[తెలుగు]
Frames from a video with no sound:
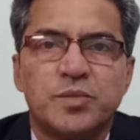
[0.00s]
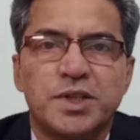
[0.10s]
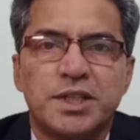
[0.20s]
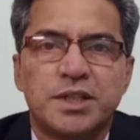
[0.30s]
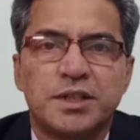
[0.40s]

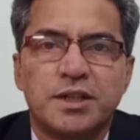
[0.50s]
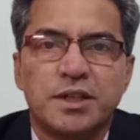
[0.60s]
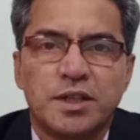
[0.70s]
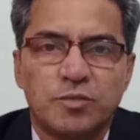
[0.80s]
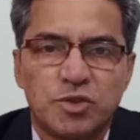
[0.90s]
కంపెనీది
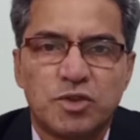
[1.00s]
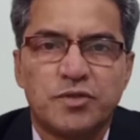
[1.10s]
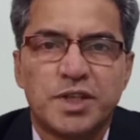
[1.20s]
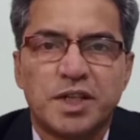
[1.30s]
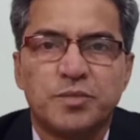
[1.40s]
మ్యూచువల్
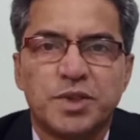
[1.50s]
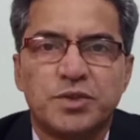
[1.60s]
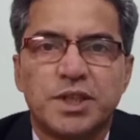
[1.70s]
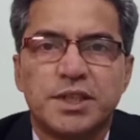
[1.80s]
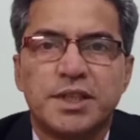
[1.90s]
ఫండ్ కంపెనీ
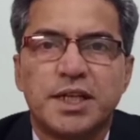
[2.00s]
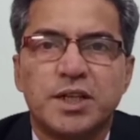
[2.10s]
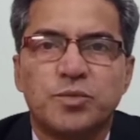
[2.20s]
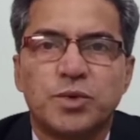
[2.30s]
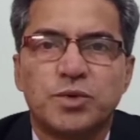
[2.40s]
ఉండేది
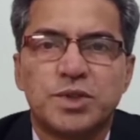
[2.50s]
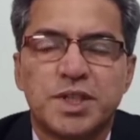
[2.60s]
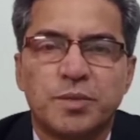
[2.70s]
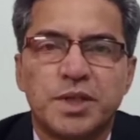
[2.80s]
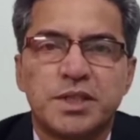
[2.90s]
దాన్ని ఇప్పుడు
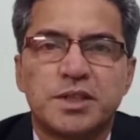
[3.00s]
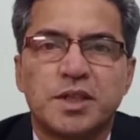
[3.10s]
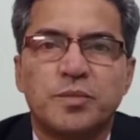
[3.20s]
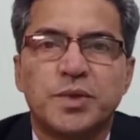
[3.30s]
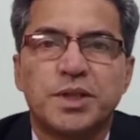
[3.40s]
జపనీస్
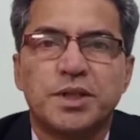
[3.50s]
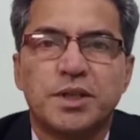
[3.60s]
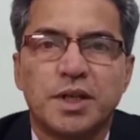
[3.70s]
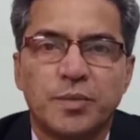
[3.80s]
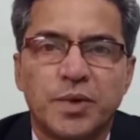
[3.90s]
కంపెనీ
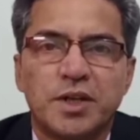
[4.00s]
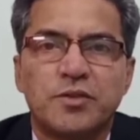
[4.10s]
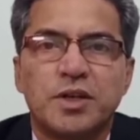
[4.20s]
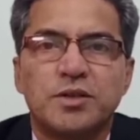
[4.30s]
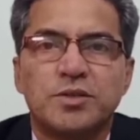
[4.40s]
నిపాన్
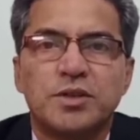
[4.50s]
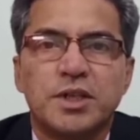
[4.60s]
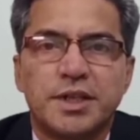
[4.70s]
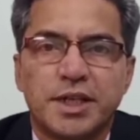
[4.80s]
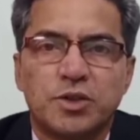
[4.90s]
వాళ్ళు
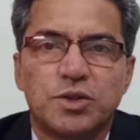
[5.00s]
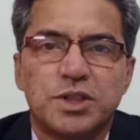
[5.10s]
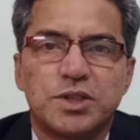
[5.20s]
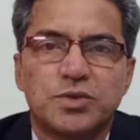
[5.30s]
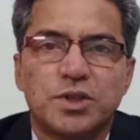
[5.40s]
టేక్
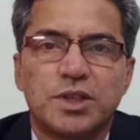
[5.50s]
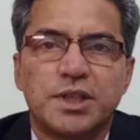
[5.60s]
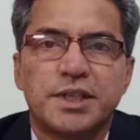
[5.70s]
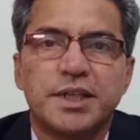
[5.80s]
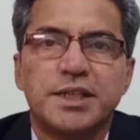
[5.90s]
ఓవర్ చేసుకున్నారు
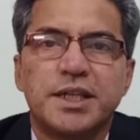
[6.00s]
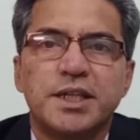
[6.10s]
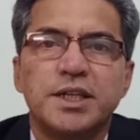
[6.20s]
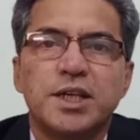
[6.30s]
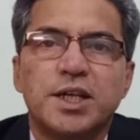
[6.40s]
అందుకని
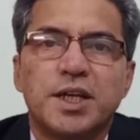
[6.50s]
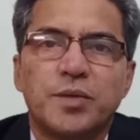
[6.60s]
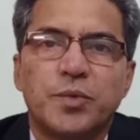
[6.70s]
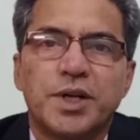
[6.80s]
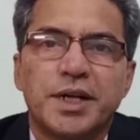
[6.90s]
దాన్ని
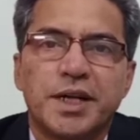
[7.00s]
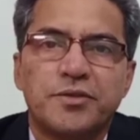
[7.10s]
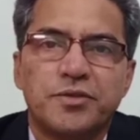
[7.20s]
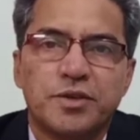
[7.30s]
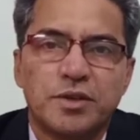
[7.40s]
నిపాన్
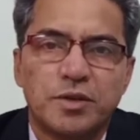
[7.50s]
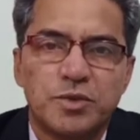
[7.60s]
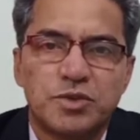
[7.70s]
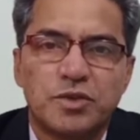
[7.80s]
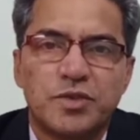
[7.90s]
లైఫ్
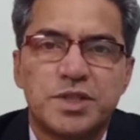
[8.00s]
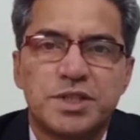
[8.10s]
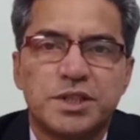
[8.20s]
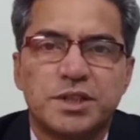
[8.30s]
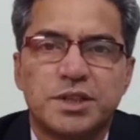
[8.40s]
మ్యూచువల్
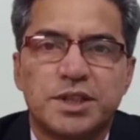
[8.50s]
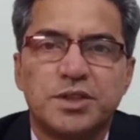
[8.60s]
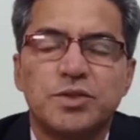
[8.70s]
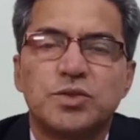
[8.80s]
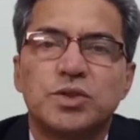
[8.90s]
ఫండ్స్
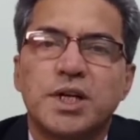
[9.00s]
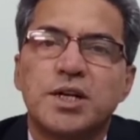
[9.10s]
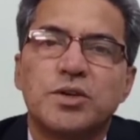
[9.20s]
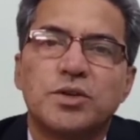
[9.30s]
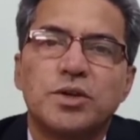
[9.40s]
అంటారు సో
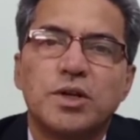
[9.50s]
దాంట్లో